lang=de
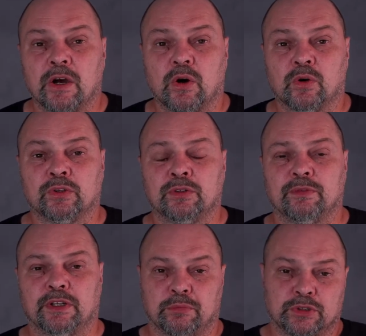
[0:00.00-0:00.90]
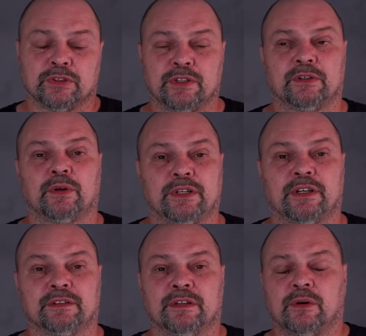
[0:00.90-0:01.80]
Und wenn ihr möchtet, könnt ihr
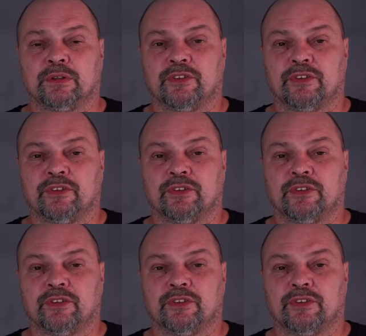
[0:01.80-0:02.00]
dann auch